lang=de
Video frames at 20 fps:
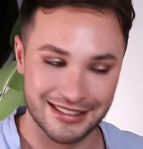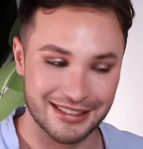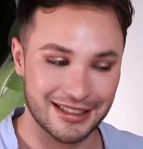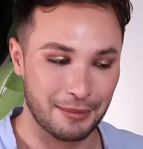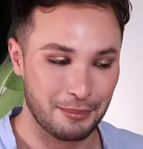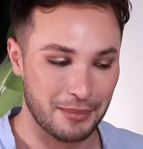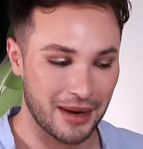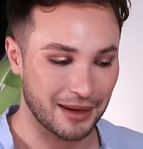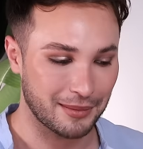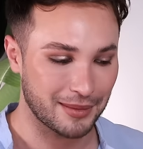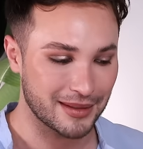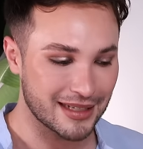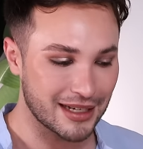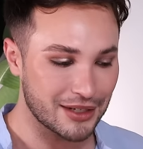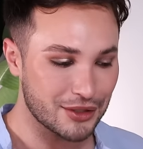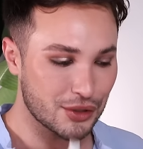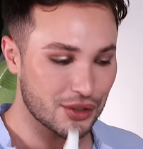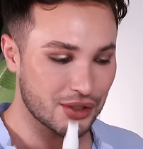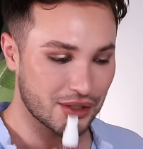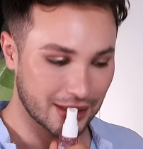dann merkt man es.
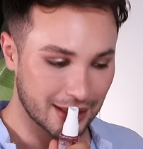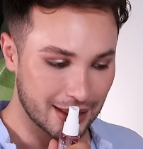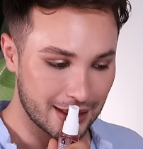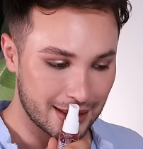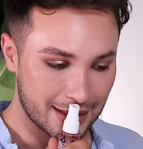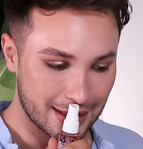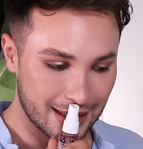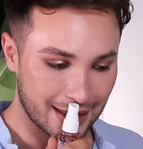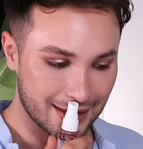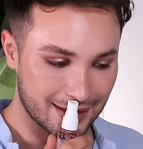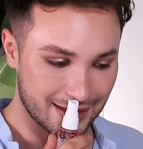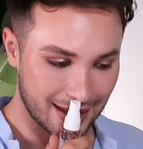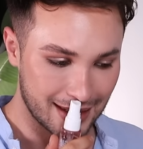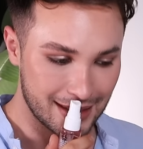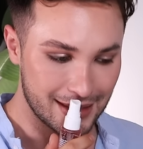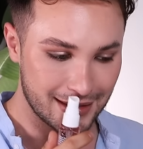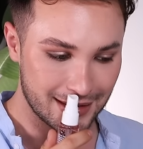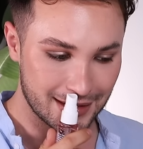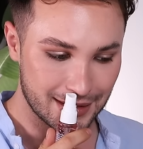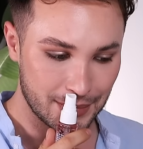Also es riecht nach
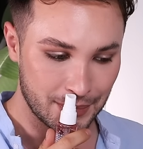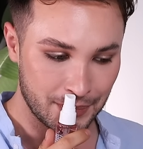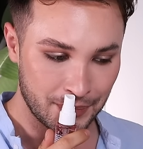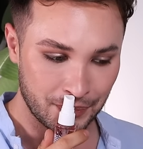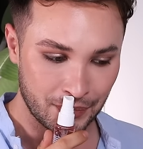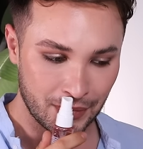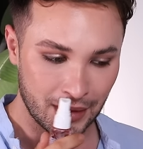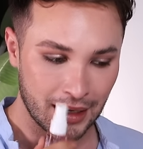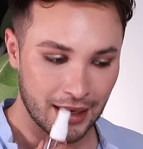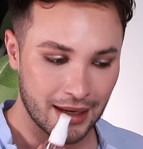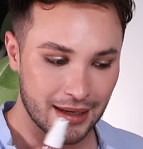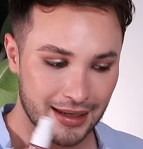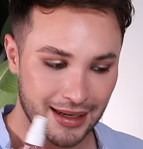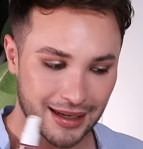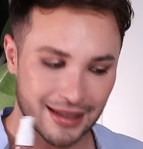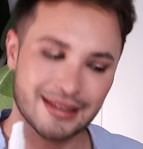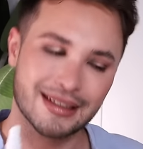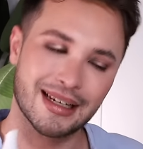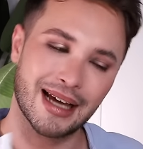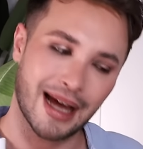Salz,
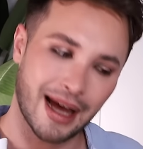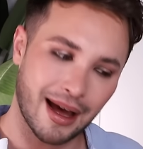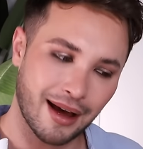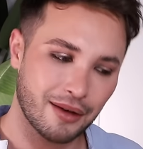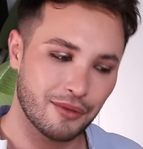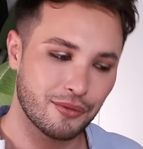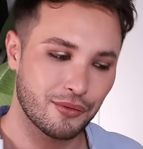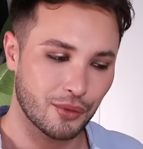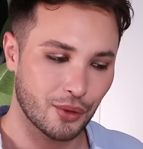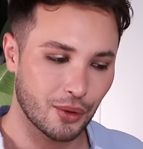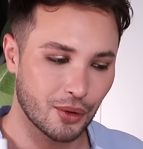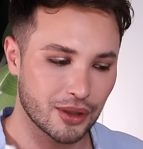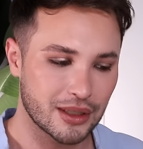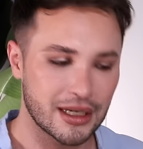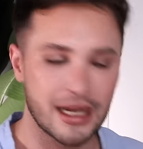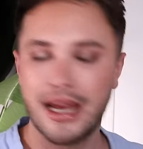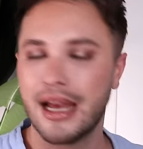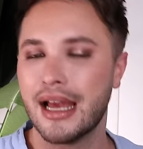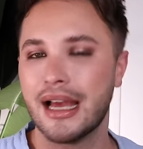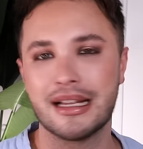nach Drachenfrucht,
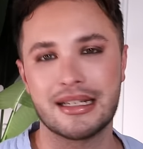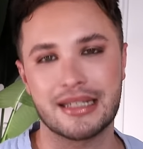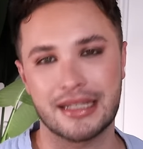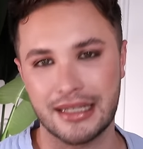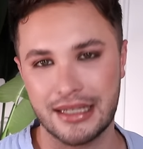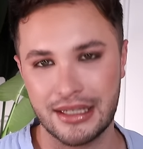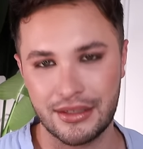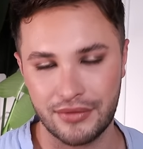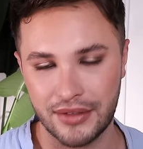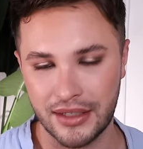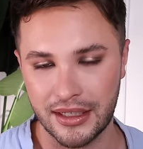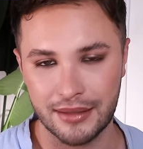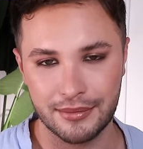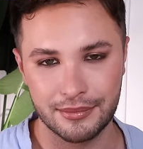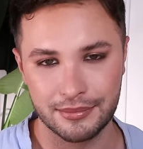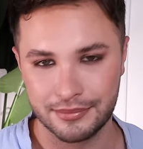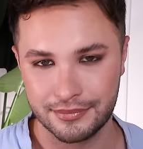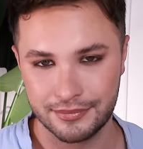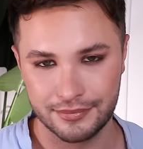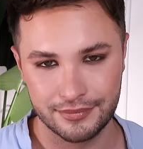es riecht wie